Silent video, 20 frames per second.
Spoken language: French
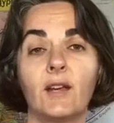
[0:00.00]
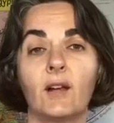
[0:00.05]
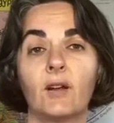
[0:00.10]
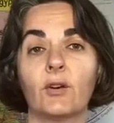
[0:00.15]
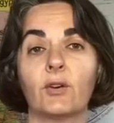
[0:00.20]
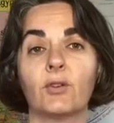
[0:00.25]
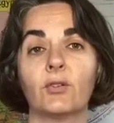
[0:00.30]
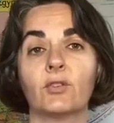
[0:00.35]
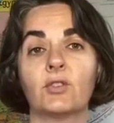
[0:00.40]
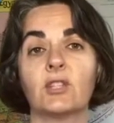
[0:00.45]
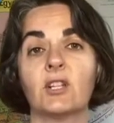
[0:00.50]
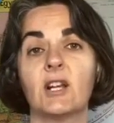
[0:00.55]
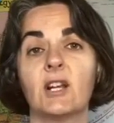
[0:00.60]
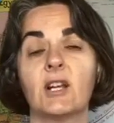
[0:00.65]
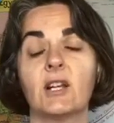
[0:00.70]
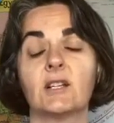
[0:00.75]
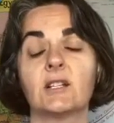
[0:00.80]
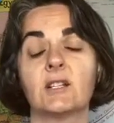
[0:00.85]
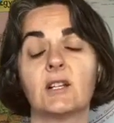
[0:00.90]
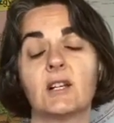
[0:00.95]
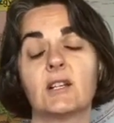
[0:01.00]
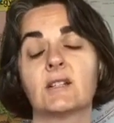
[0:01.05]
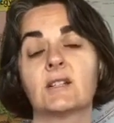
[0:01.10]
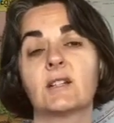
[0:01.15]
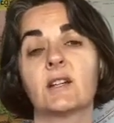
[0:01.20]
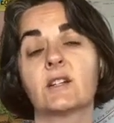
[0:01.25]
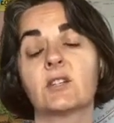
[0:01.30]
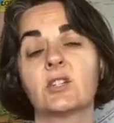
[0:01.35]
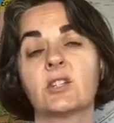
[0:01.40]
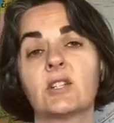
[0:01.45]
Alors chez, les
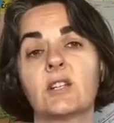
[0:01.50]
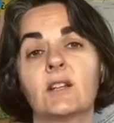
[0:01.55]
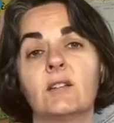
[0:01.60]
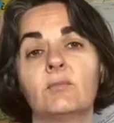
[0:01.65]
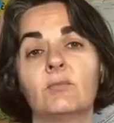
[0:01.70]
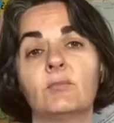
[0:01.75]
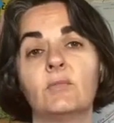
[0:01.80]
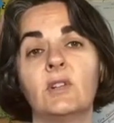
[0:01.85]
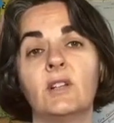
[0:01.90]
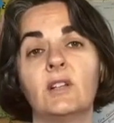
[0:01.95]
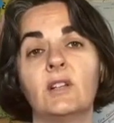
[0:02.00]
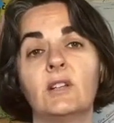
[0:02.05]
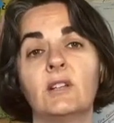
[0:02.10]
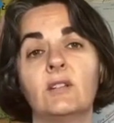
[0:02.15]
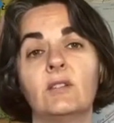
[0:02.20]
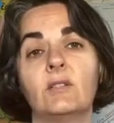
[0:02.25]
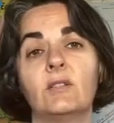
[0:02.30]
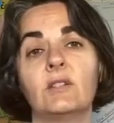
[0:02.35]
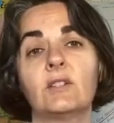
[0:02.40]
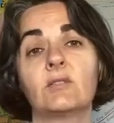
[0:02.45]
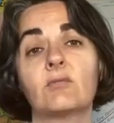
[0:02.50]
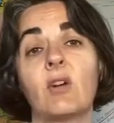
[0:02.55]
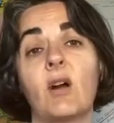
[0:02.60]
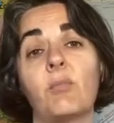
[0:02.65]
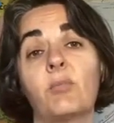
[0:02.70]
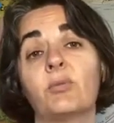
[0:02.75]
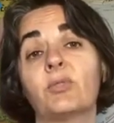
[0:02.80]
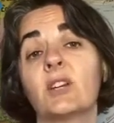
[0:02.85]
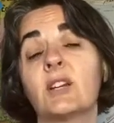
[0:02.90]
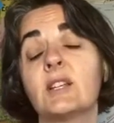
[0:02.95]
singes, c'est une,
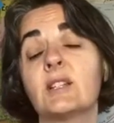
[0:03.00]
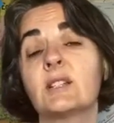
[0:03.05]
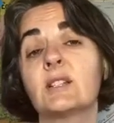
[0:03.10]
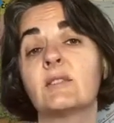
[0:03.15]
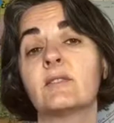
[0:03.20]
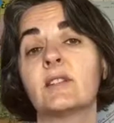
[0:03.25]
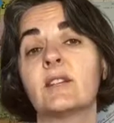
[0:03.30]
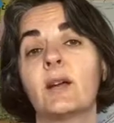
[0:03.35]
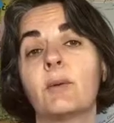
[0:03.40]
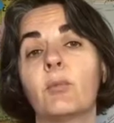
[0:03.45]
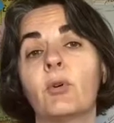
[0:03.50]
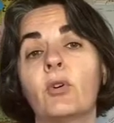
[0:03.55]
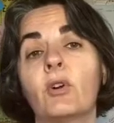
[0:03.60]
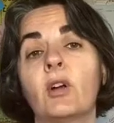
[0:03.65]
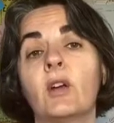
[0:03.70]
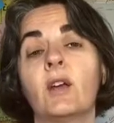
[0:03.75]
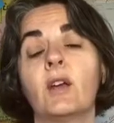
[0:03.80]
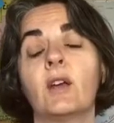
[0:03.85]
histoire plus triste évidemment.